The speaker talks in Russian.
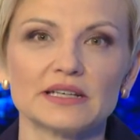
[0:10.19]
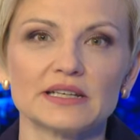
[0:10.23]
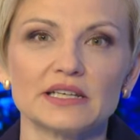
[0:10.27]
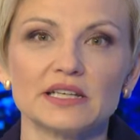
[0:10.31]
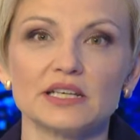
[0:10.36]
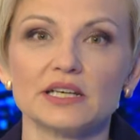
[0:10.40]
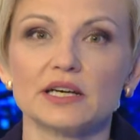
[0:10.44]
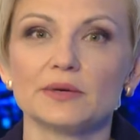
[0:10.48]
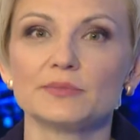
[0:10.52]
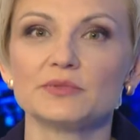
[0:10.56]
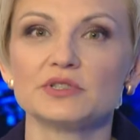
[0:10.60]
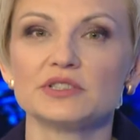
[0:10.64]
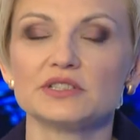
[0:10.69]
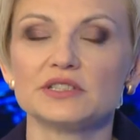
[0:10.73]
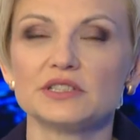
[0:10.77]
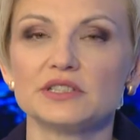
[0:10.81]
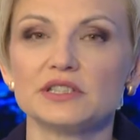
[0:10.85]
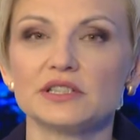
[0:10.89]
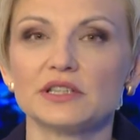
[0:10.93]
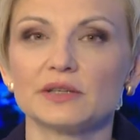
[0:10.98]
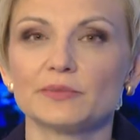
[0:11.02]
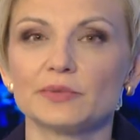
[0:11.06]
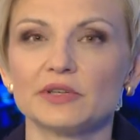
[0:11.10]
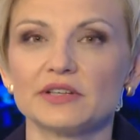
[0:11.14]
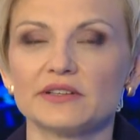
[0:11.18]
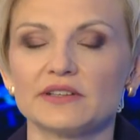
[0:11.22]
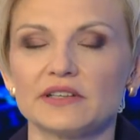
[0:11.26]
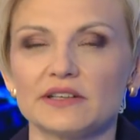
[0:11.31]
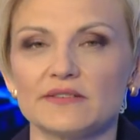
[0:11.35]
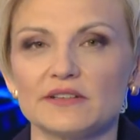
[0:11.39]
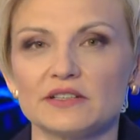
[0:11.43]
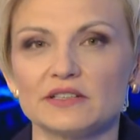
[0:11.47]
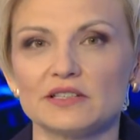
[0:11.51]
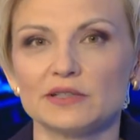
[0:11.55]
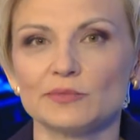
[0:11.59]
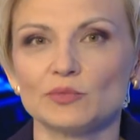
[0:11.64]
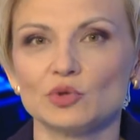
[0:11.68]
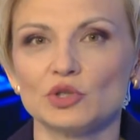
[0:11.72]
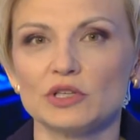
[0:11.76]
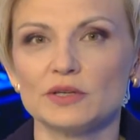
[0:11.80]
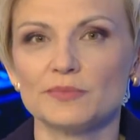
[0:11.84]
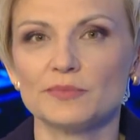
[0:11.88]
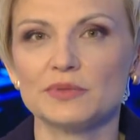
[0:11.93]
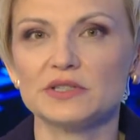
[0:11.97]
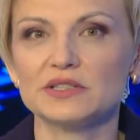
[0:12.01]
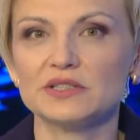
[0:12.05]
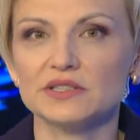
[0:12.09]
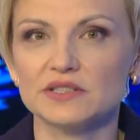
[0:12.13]
и объединило представителей
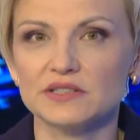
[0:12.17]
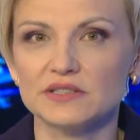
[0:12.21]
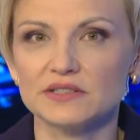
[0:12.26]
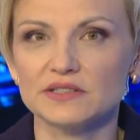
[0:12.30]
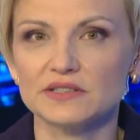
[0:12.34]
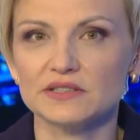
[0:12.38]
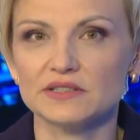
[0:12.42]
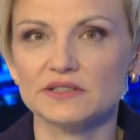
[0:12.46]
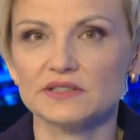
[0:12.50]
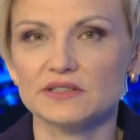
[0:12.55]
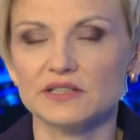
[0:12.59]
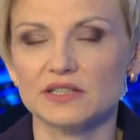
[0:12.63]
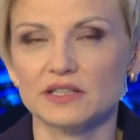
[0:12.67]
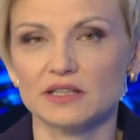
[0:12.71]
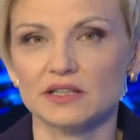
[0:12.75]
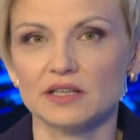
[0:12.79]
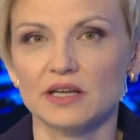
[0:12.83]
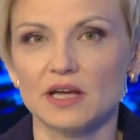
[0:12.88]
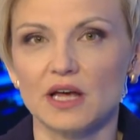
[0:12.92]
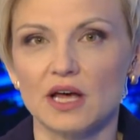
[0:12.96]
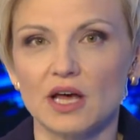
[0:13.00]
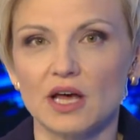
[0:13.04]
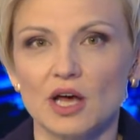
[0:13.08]
более 50 стран.